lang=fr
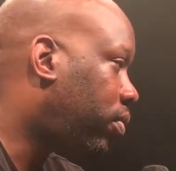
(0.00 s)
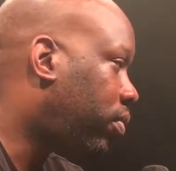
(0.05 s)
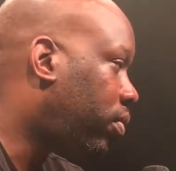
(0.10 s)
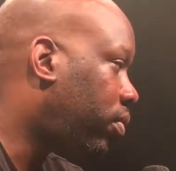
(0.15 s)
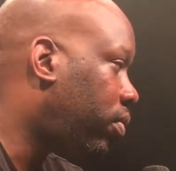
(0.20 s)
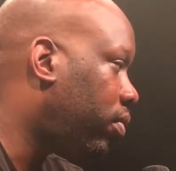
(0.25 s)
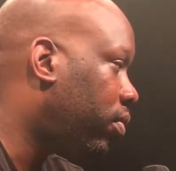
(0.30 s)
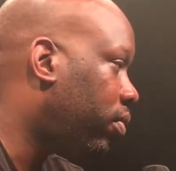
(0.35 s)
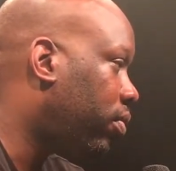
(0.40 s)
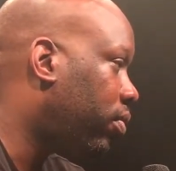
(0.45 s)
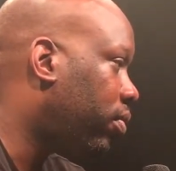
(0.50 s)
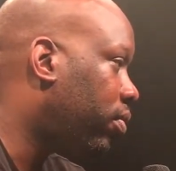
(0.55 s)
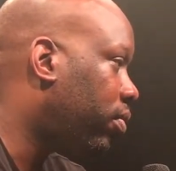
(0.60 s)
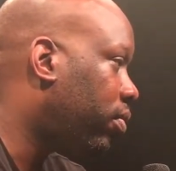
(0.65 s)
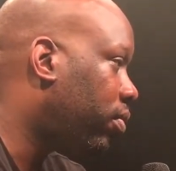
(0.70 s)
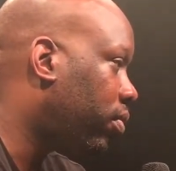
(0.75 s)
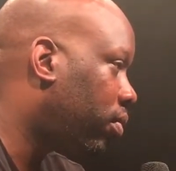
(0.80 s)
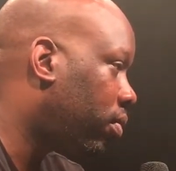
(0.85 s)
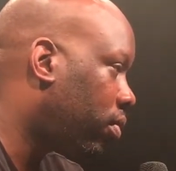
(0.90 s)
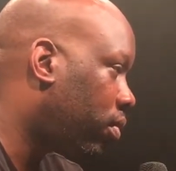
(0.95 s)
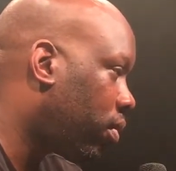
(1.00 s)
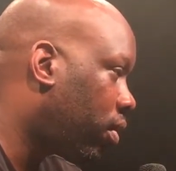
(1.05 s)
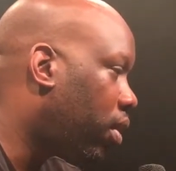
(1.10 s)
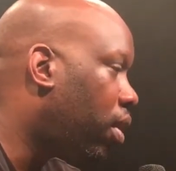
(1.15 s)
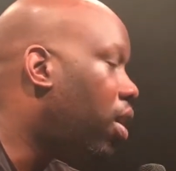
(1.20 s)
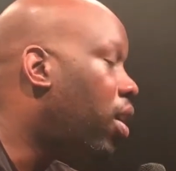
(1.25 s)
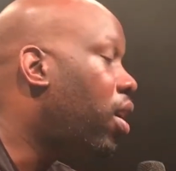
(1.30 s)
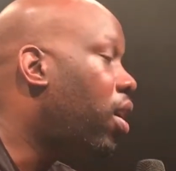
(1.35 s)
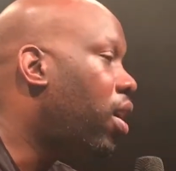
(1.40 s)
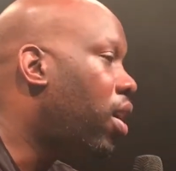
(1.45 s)
donc, négocier les
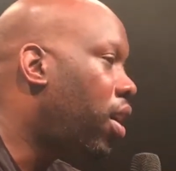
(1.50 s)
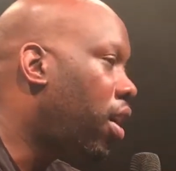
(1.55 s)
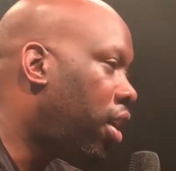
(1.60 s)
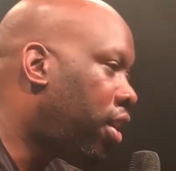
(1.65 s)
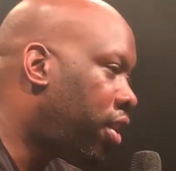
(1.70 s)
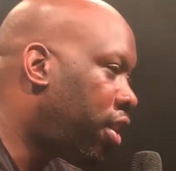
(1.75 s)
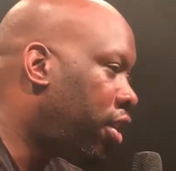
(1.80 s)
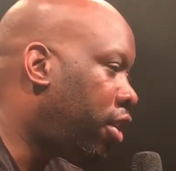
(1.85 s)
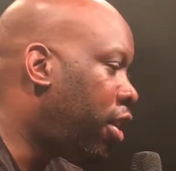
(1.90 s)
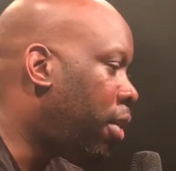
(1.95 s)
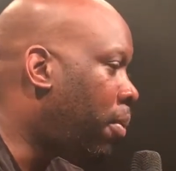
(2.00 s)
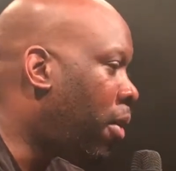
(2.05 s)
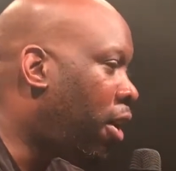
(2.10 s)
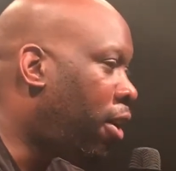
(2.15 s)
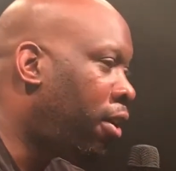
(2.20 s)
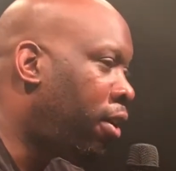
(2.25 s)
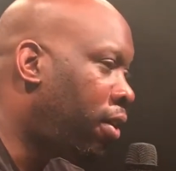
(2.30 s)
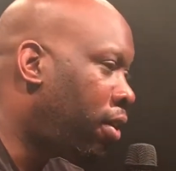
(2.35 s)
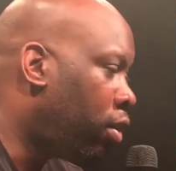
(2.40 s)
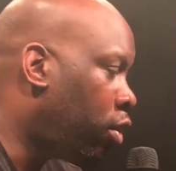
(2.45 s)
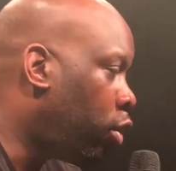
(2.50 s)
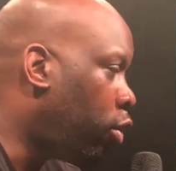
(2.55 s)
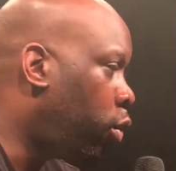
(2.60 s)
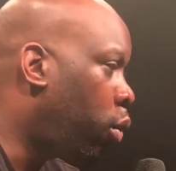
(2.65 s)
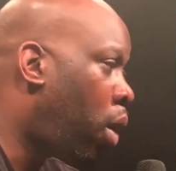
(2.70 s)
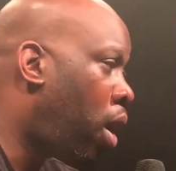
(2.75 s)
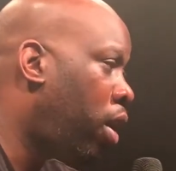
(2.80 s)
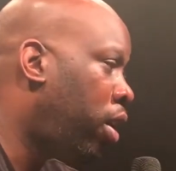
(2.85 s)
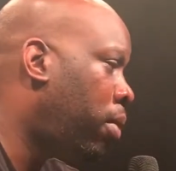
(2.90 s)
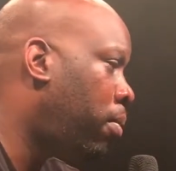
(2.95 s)
contrats, etc le
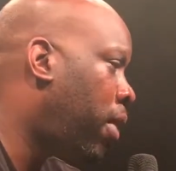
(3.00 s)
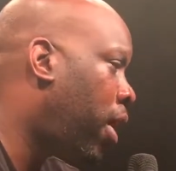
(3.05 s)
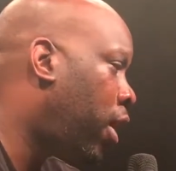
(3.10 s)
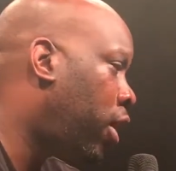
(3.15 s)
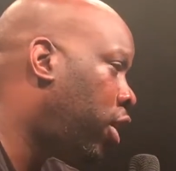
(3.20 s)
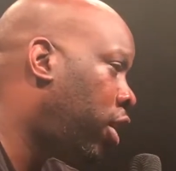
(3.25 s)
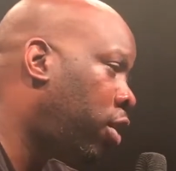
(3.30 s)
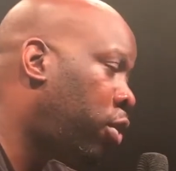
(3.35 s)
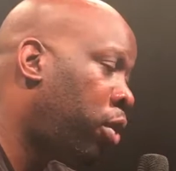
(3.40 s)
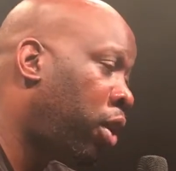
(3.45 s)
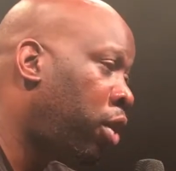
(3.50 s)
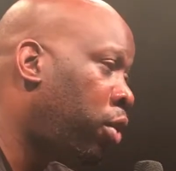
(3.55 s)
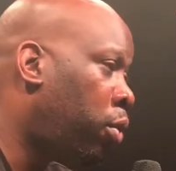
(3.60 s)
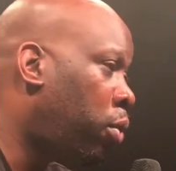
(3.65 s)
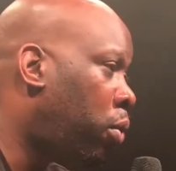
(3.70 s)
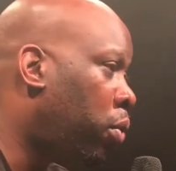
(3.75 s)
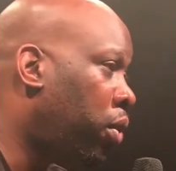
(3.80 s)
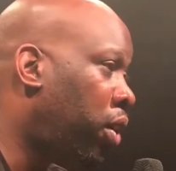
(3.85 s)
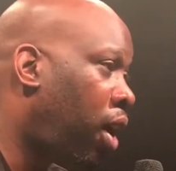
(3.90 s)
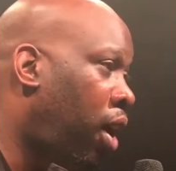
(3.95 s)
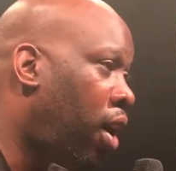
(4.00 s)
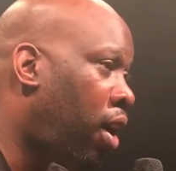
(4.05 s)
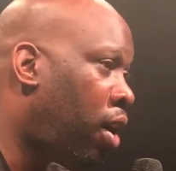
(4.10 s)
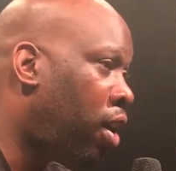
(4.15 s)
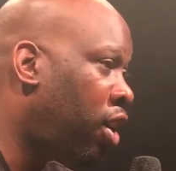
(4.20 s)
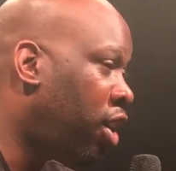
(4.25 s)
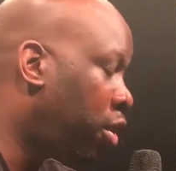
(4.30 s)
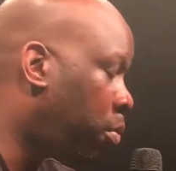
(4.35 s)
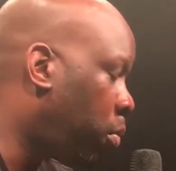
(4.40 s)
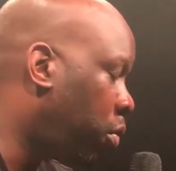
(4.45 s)
droit à l'image, la durée du
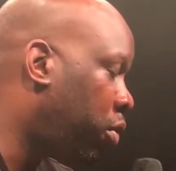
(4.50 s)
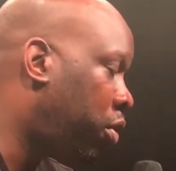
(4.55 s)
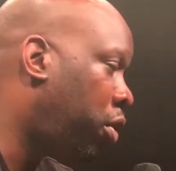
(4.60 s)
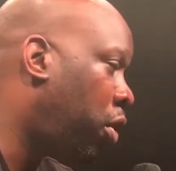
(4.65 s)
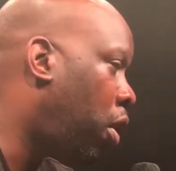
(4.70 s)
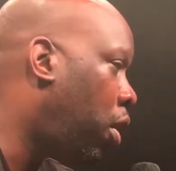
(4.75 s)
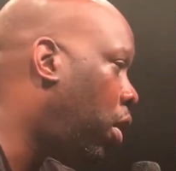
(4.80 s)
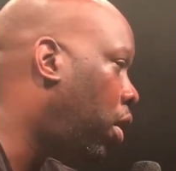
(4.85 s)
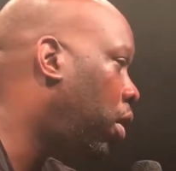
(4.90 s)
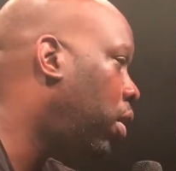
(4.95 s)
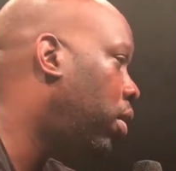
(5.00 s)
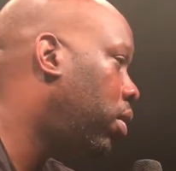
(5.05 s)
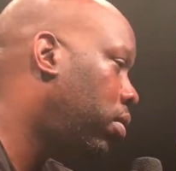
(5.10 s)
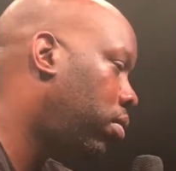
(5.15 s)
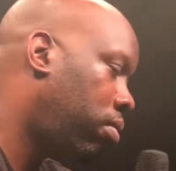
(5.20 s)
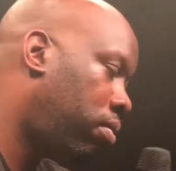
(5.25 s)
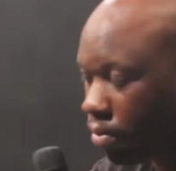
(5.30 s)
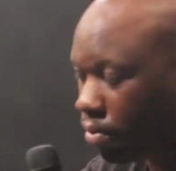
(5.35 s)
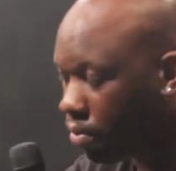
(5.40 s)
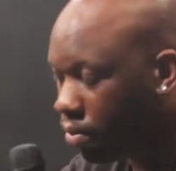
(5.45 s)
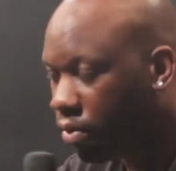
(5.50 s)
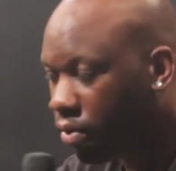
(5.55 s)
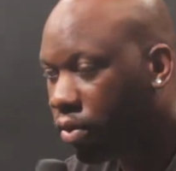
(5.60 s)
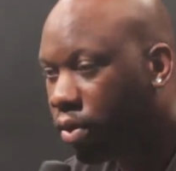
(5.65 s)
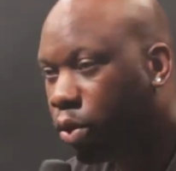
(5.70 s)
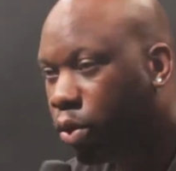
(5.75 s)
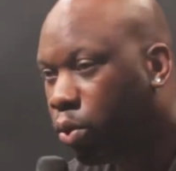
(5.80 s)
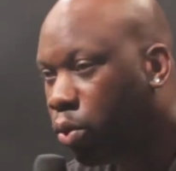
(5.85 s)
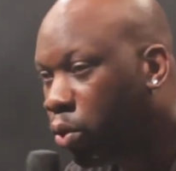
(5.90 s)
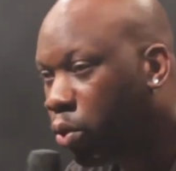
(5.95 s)
contrat, les sponsors,
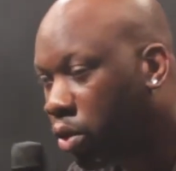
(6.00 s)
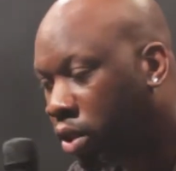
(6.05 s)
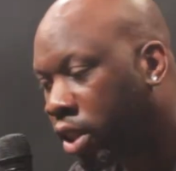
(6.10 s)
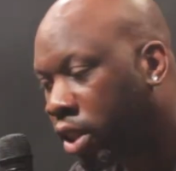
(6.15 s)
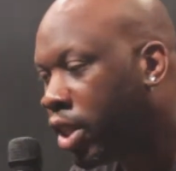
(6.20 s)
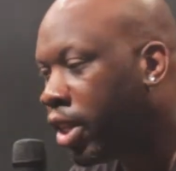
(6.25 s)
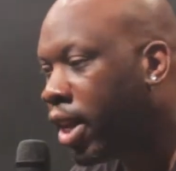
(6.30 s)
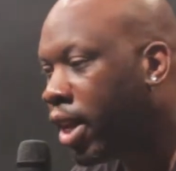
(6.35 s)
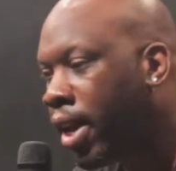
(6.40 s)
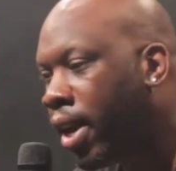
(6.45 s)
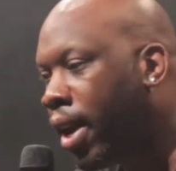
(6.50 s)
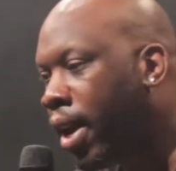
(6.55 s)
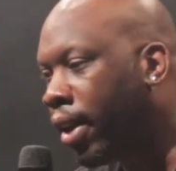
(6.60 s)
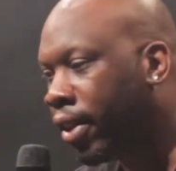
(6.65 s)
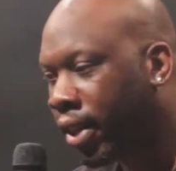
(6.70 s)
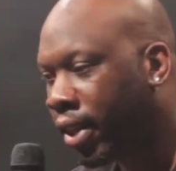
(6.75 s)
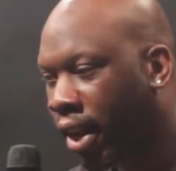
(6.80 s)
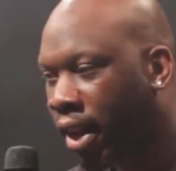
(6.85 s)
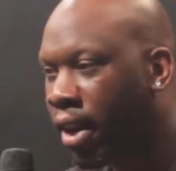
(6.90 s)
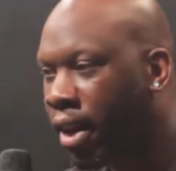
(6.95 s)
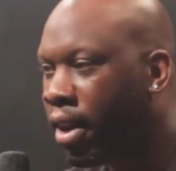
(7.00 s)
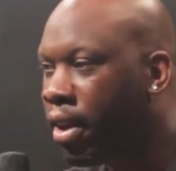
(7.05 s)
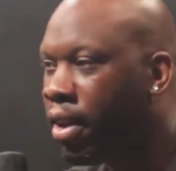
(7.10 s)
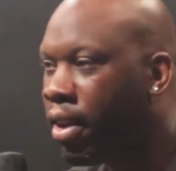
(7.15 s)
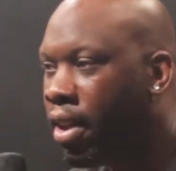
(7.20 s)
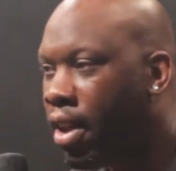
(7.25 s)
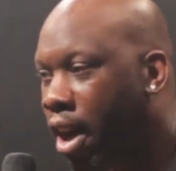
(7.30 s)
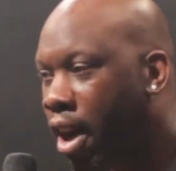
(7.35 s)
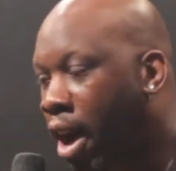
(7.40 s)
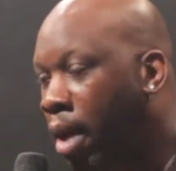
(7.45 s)
tout ce qui est trait
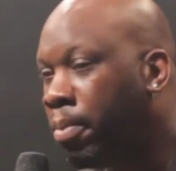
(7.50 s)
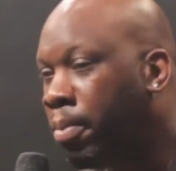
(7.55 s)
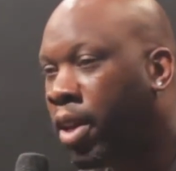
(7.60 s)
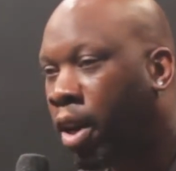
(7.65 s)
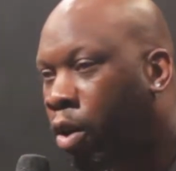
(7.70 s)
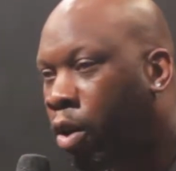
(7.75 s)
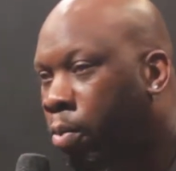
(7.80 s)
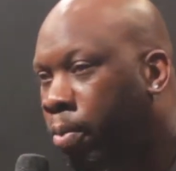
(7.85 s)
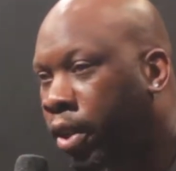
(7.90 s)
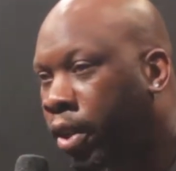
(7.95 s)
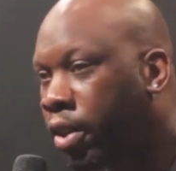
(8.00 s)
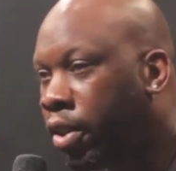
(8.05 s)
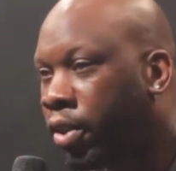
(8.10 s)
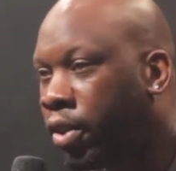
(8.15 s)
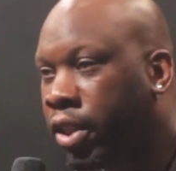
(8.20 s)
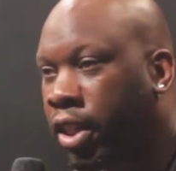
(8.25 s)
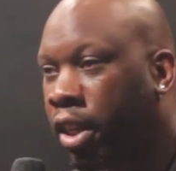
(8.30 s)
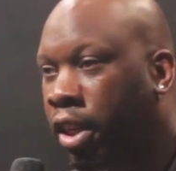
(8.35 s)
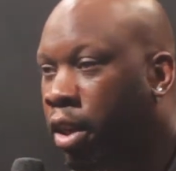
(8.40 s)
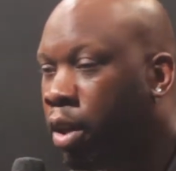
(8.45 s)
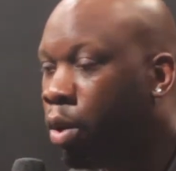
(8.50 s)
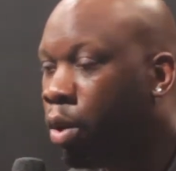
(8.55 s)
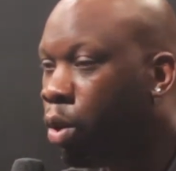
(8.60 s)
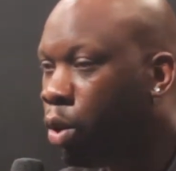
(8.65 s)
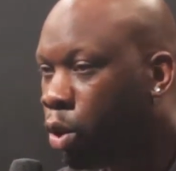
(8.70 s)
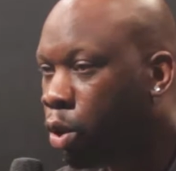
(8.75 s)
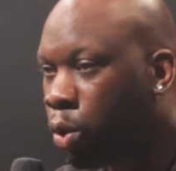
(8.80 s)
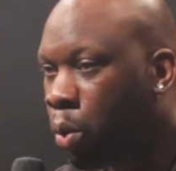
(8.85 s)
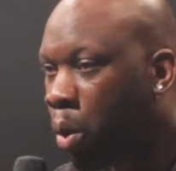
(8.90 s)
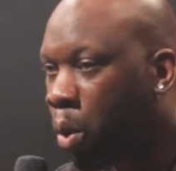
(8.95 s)
à bien représenter
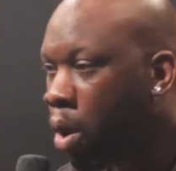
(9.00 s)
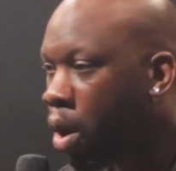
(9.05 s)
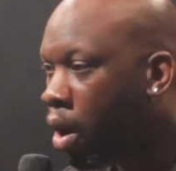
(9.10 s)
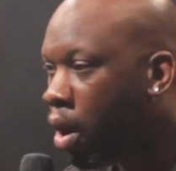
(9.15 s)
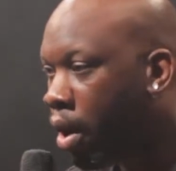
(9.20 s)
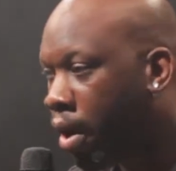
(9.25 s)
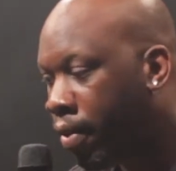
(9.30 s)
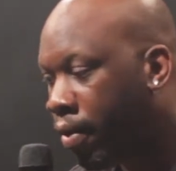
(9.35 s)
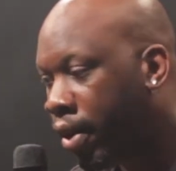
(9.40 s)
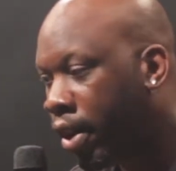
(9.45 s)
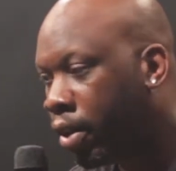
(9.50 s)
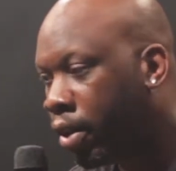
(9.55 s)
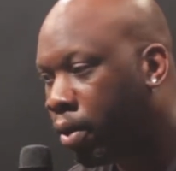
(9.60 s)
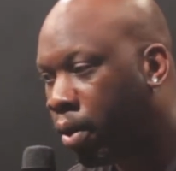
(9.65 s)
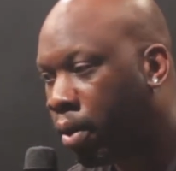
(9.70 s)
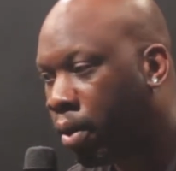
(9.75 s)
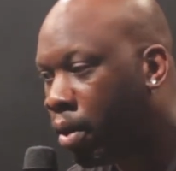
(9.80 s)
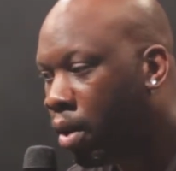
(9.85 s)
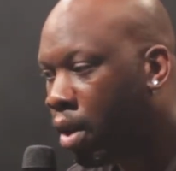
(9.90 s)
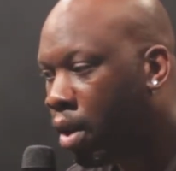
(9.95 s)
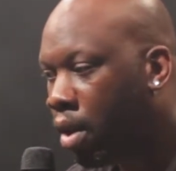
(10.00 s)
le joueur avec euh,